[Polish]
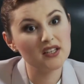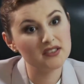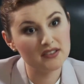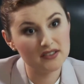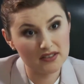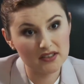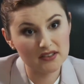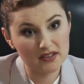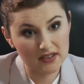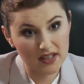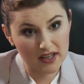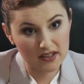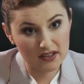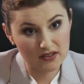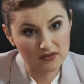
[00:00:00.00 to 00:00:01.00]
Niestety
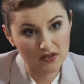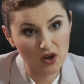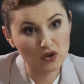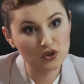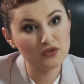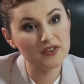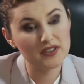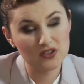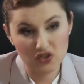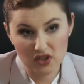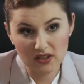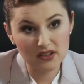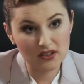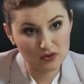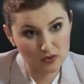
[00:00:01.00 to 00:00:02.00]
tak.
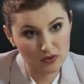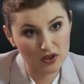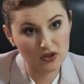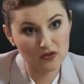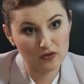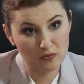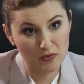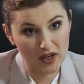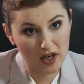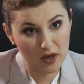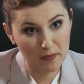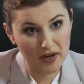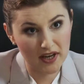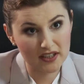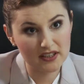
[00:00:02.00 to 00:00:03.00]
Oświadczenie, którego wymaga
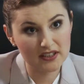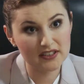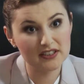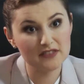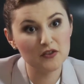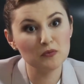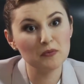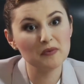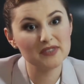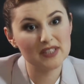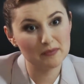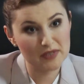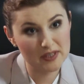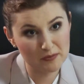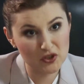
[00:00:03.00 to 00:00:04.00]
bank, jest formą
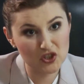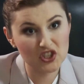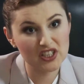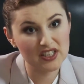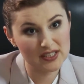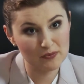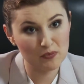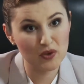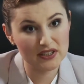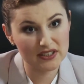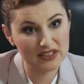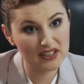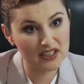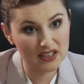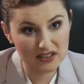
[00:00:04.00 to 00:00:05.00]
zabezpieczenia
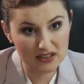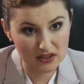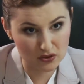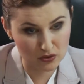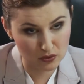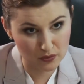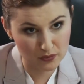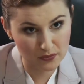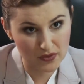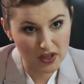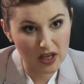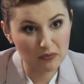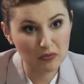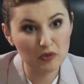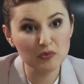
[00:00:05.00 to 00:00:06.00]
spłaty kredytu.
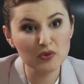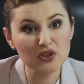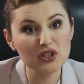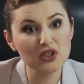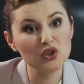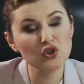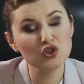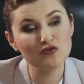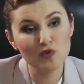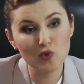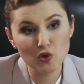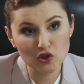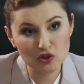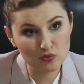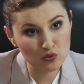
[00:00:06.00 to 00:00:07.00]
Pomimo tego, iż
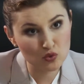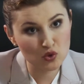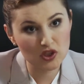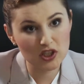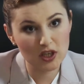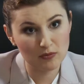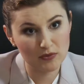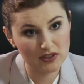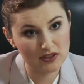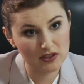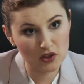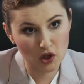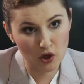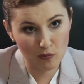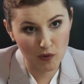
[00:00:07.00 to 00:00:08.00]
wyłącznym dłużnikiem jest
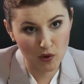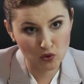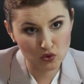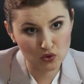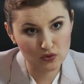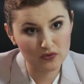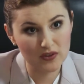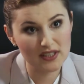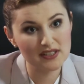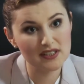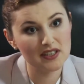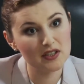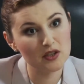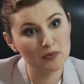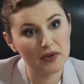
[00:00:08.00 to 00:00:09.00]
tylko mąż, w, racji,
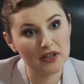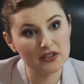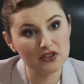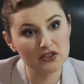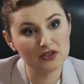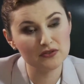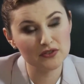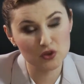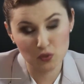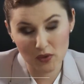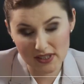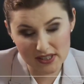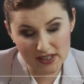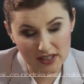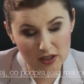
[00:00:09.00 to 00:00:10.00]
kiedy pani, w
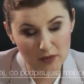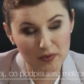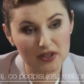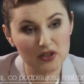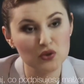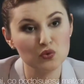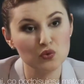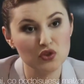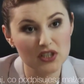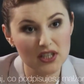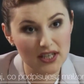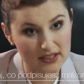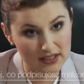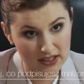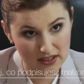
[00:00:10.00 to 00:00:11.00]
sytuacji, kiedy Pani
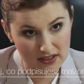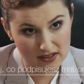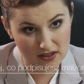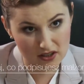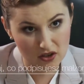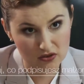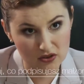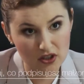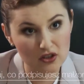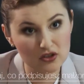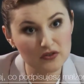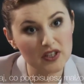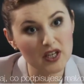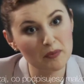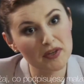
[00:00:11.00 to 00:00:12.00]
udziela takiej zgody,
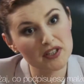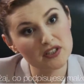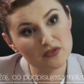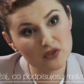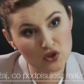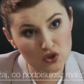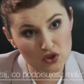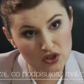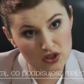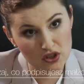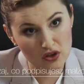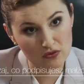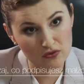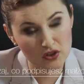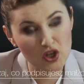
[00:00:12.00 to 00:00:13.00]
otwiera Pani
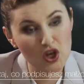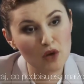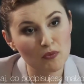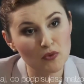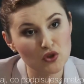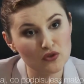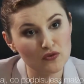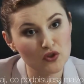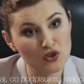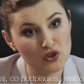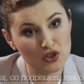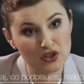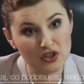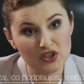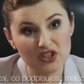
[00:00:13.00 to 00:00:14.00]
wierzycielowi możliwość
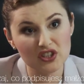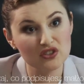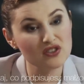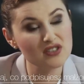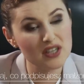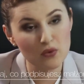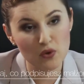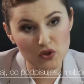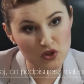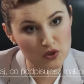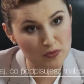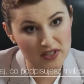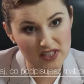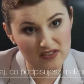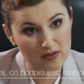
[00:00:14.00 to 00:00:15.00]
sięgnięcia do całości
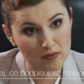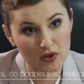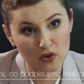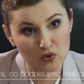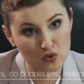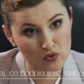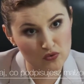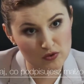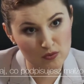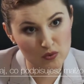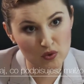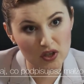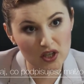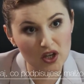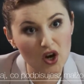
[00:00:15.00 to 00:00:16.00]
Państwa majątku
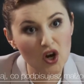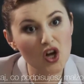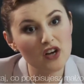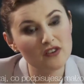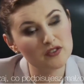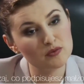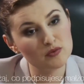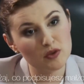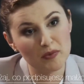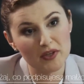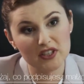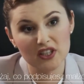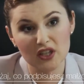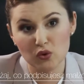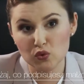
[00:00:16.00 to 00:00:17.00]
wspólnego, w tym do
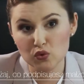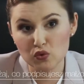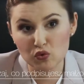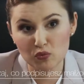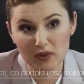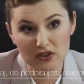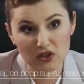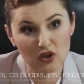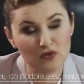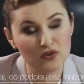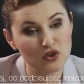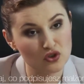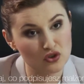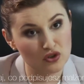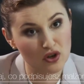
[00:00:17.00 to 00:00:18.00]
Pani rachunków
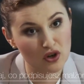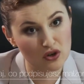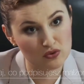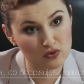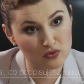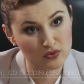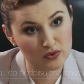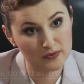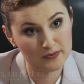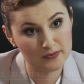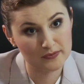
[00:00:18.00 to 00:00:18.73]
bankowych czy dochodów.